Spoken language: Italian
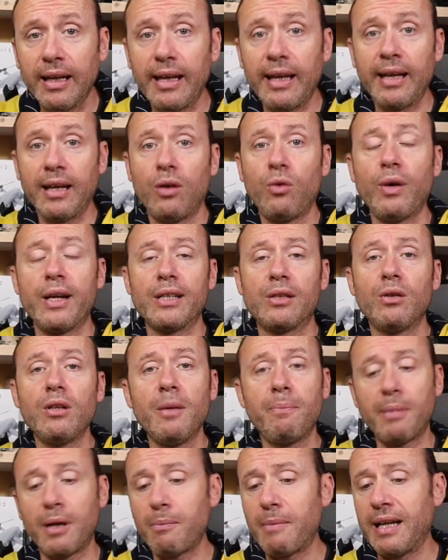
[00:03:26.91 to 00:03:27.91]
e questo
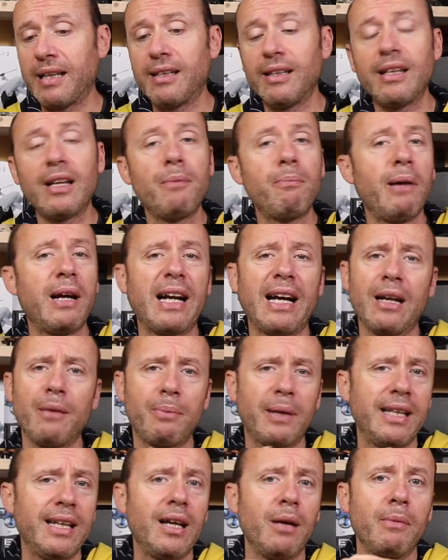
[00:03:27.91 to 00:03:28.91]
gli permette di riparare
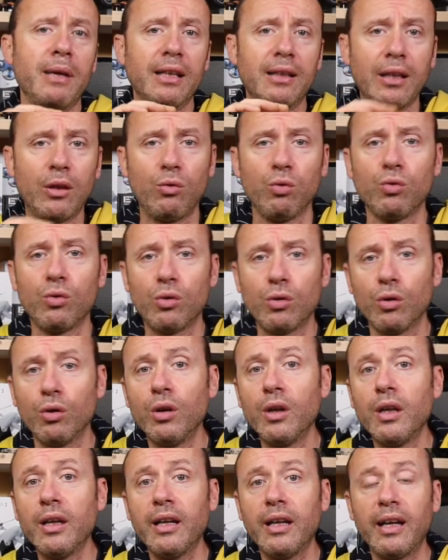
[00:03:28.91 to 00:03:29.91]
praticamente
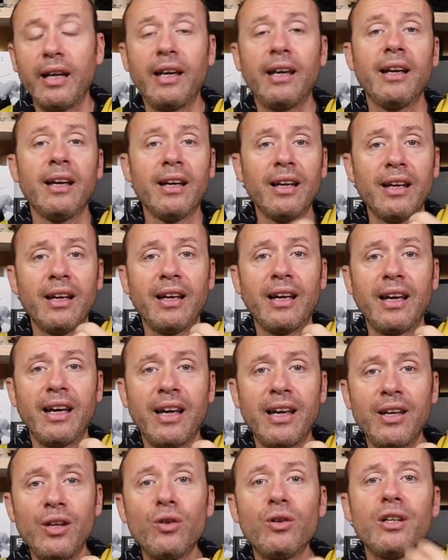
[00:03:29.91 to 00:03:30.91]
tutto e
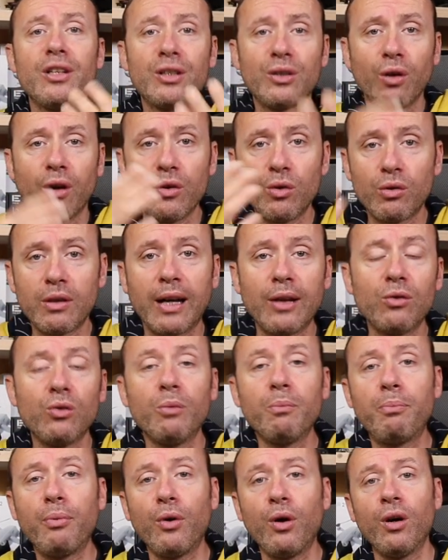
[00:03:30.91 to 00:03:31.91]
eh, io li sto aiutando
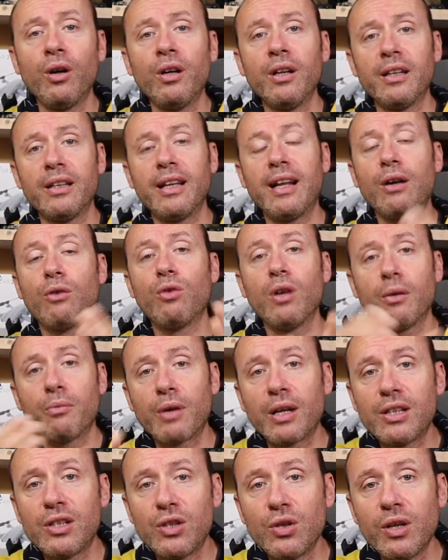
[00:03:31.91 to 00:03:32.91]
un po' nella
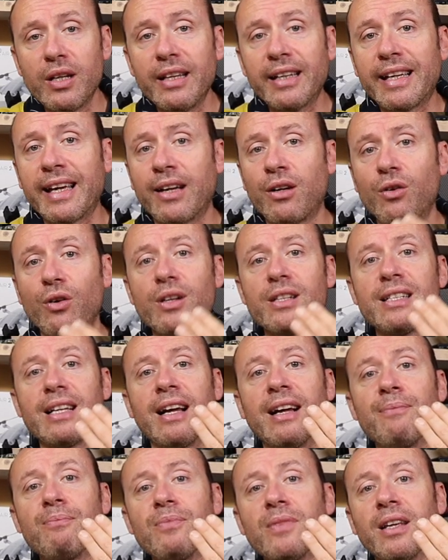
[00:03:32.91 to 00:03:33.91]
collaborazione di che
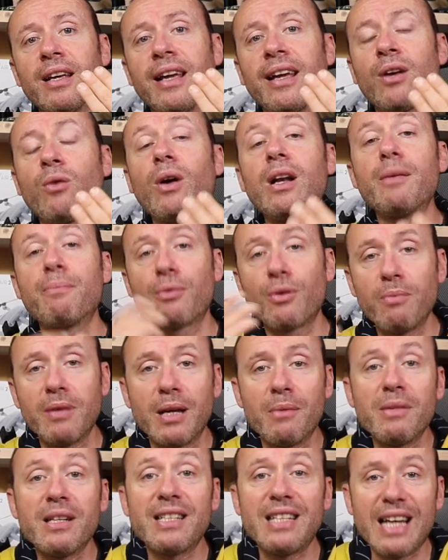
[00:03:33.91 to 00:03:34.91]
cosa e eh, quali
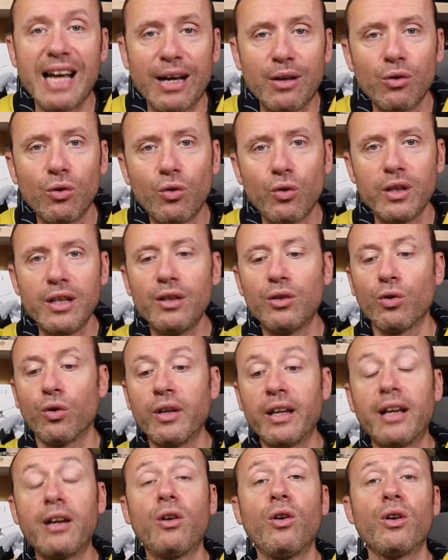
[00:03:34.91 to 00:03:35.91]
problemi si hanno con il
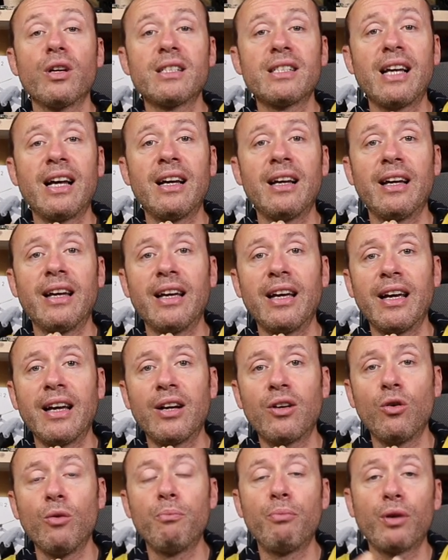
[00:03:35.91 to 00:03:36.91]
drone, cosa
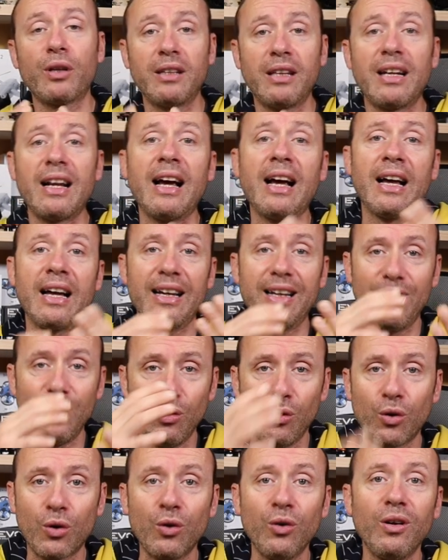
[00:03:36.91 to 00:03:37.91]
eh, comporterà
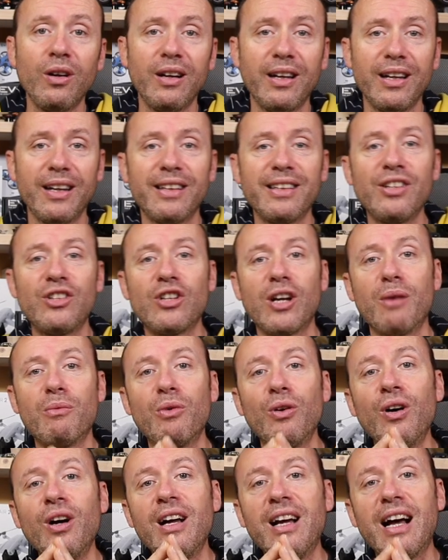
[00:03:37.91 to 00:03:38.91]
loro eh,
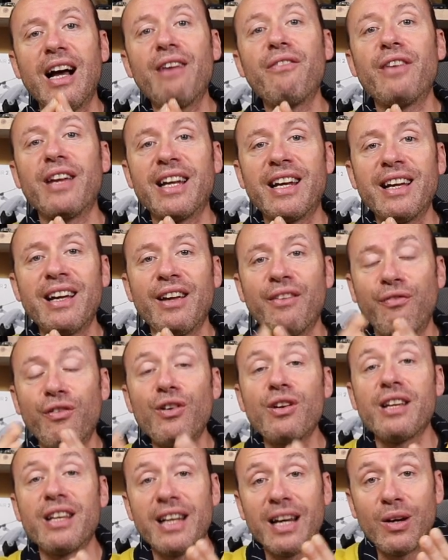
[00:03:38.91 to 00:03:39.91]
diciamo avere e
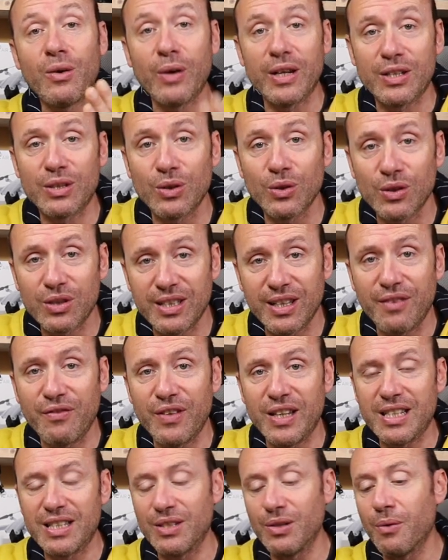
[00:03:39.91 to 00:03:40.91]
fornire questo
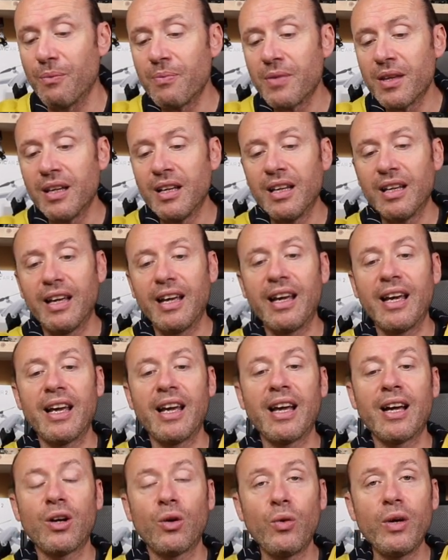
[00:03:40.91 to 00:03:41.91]
servizio.
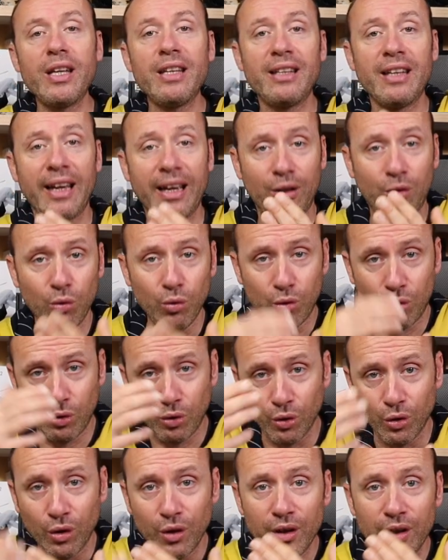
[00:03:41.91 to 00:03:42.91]
Eh, quindi è
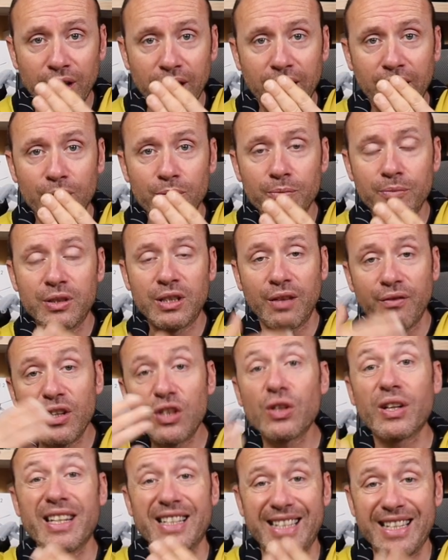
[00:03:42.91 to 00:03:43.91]
tutto un
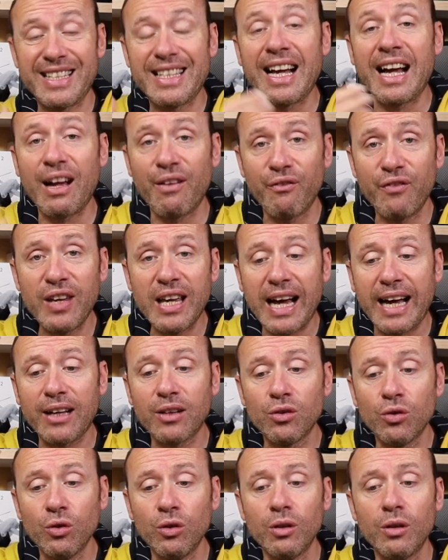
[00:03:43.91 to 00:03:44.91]
servizio che si sta
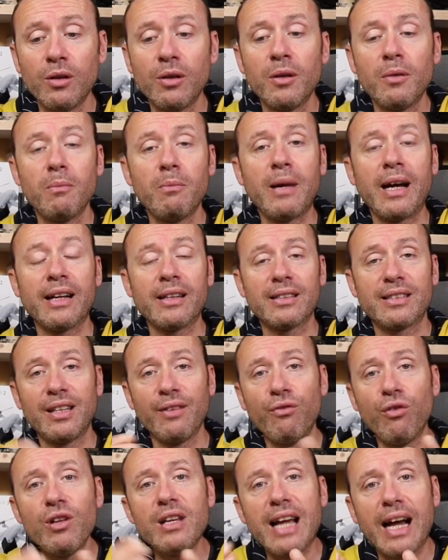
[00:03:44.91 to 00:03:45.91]
avviando ma
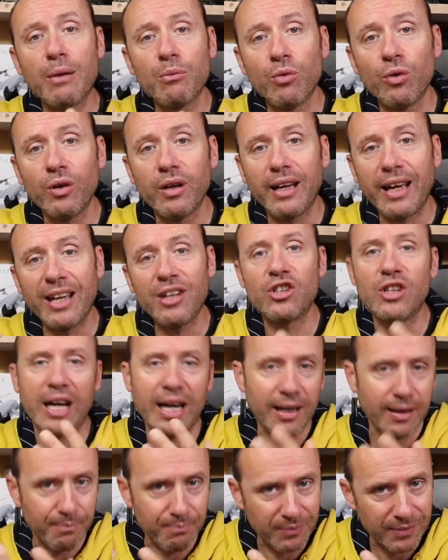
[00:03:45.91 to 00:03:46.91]
se vogliamo è
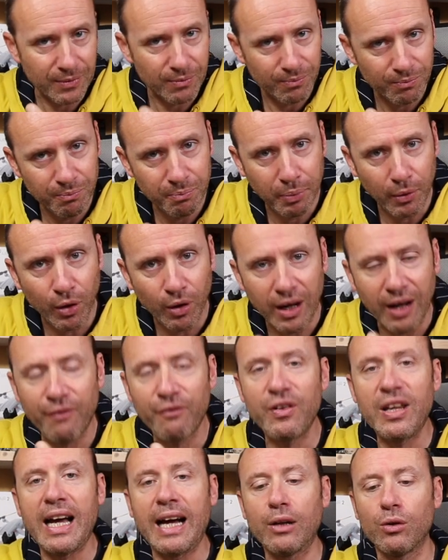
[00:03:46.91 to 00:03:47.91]
già un po'
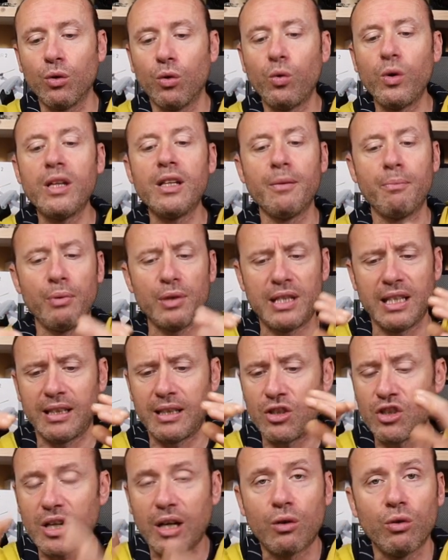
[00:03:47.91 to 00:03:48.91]
avviato, quindi
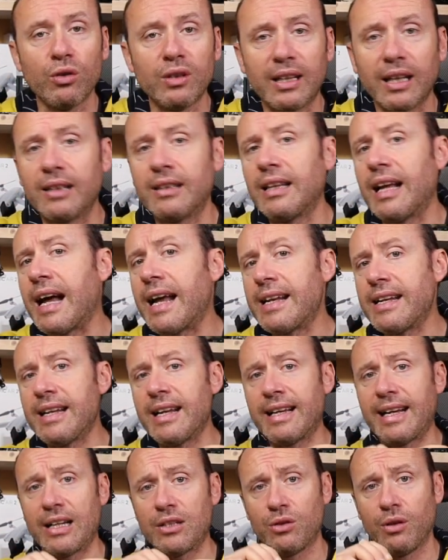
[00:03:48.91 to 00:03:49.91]
potete già contattarli
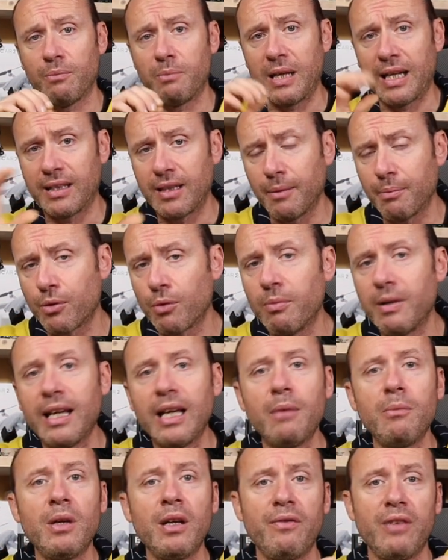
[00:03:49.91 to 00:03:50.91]
nel caso abbiate
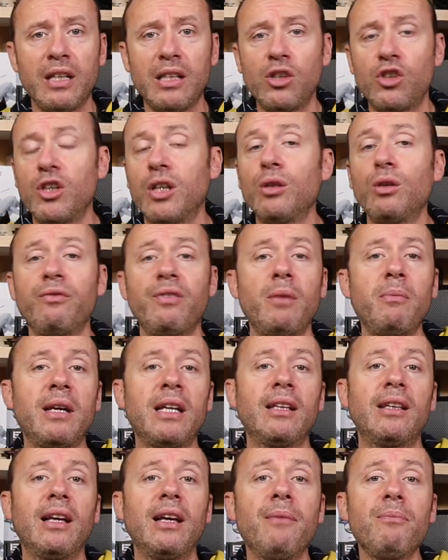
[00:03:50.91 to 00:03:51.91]
problemi e via dicendo,
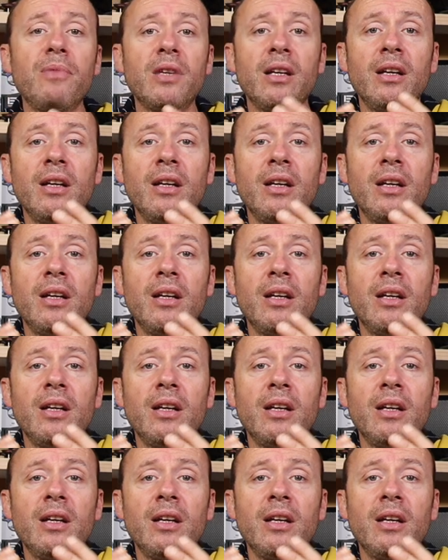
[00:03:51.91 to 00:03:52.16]
ovviamente